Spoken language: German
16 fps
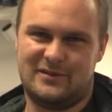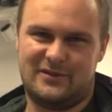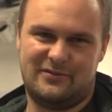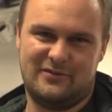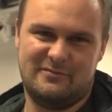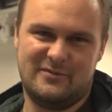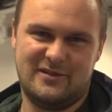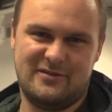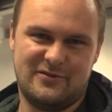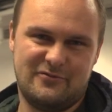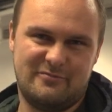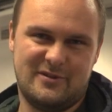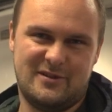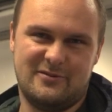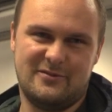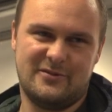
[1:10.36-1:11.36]
es für mich eine
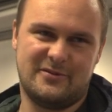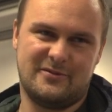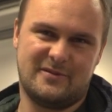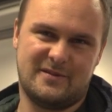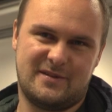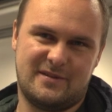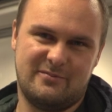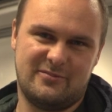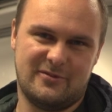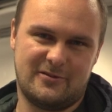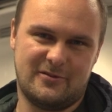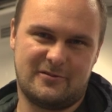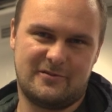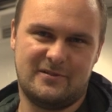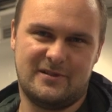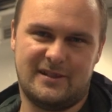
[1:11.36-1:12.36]
super Lösung ist, die
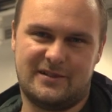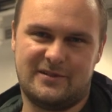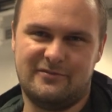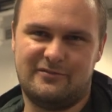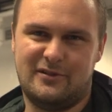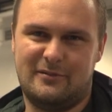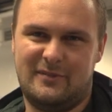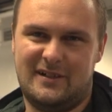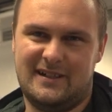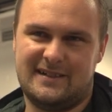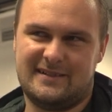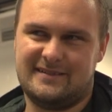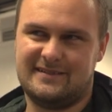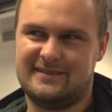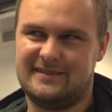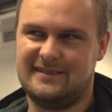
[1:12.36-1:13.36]
Produkte direkt zu
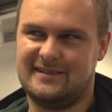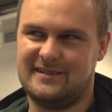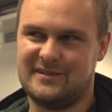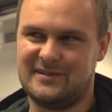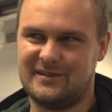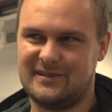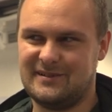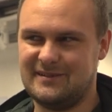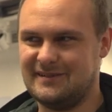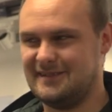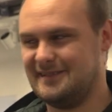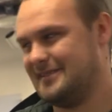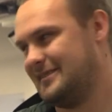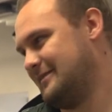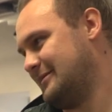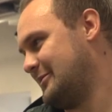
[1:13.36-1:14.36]
vermarkten, dass ich hier
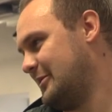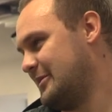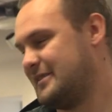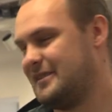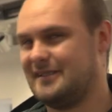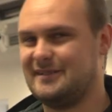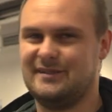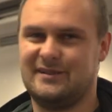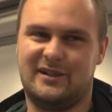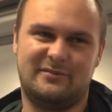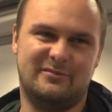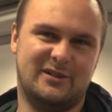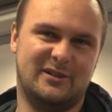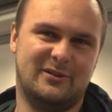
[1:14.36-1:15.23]
den Kontakt direkt mit